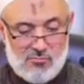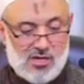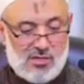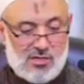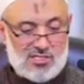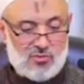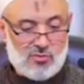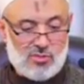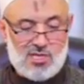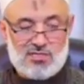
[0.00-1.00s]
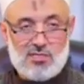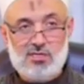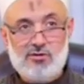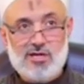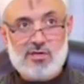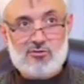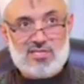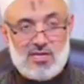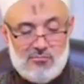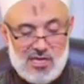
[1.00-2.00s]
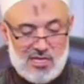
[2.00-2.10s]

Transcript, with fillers: مر رسول الله صلى الله عليه وسلم